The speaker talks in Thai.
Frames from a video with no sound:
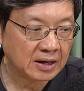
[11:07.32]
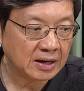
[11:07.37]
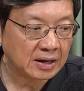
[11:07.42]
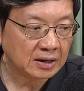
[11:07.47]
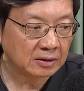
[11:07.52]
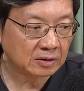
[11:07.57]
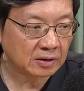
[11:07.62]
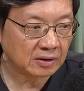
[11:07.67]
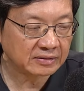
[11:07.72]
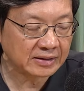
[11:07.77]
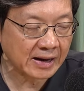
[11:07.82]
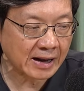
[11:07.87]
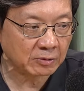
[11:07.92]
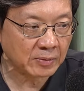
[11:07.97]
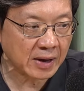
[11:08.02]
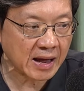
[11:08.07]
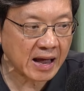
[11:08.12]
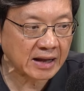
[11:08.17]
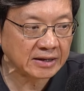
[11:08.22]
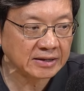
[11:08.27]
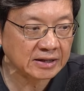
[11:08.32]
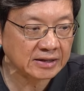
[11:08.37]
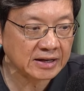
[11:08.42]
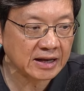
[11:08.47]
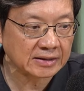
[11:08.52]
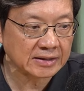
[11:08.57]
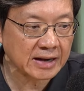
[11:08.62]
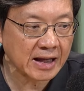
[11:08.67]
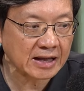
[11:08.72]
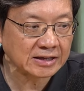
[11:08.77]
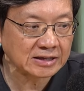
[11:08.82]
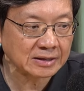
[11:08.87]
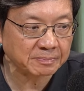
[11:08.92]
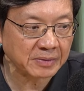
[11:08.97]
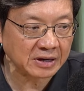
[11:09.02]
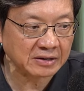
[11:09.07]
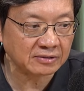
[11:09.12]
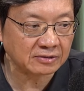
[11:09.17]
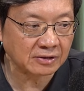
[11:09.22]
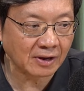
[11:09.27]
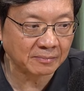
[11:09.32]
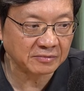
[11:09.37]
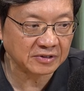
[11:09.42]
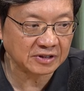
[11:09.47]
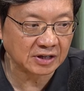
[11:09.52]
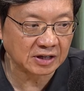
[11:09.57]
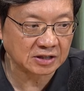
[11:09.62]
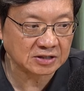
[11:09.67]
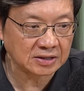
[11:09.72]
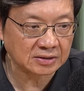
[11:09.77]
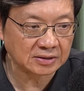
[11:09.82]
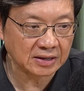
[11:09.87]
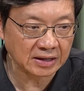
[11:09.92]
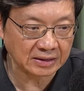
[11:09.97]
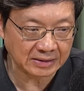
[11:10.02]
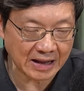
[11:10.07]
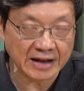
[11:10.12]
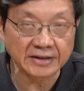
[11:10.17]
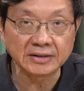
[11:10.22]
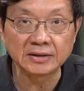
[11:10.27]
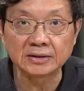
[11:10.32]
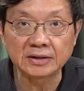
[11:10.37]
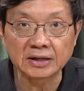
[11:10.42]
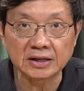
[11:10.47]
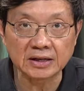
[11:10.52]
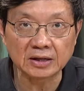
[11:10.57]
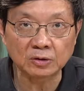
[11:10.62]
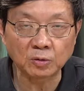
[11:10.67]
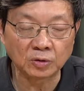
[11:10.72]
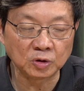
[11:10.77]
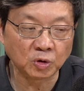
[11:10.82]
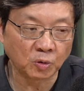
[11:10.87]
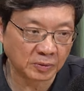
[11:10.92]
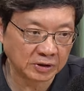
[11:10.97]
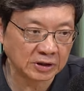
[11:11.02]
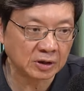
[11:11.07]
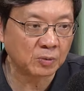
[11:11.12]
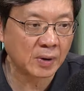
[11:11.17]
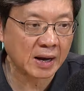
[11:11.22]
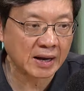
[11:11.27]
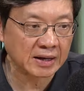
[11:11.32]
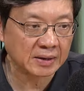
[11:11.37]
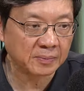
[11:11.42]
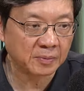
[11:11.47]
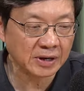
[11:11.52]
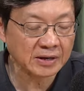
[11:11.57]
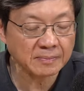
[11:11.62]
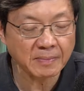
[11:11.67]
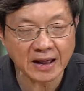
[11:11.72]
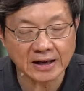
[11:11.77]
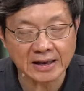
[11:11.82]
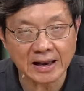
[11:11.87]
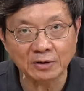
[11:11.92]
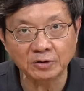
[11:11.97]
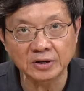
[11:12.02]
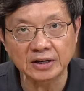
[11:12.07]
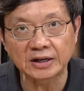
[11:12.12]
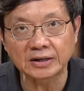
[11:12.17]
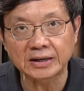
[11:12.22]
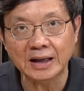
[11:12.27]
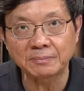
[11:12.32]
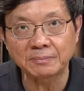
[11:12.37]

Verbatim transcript: แล้วก็แสดงว่าอันนี้เนี่ยน่าจะเป็น storm surge อีกอันหนึ่งที่คุณถูกบันทึกไว้ เพราะฉะนั้นบ้านเราเนี่ยนะครับ